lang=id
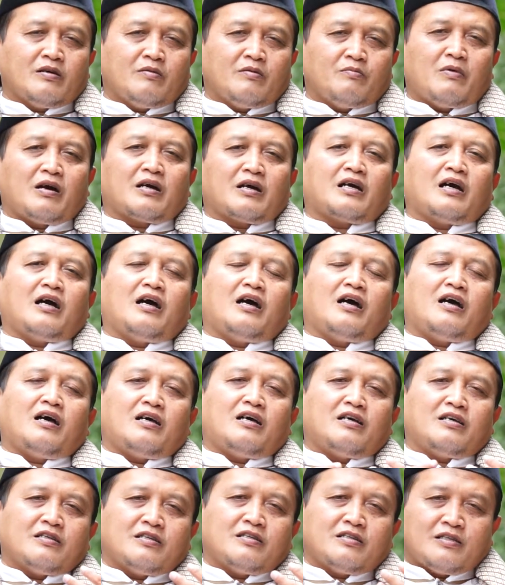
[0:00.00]
Maka
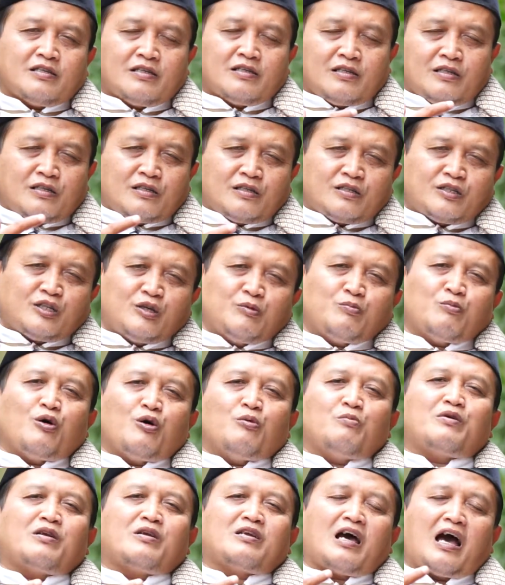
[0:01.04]
di
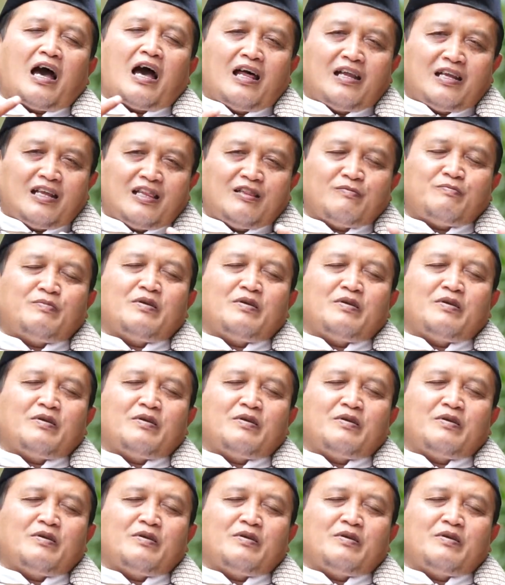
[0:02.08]
momen halal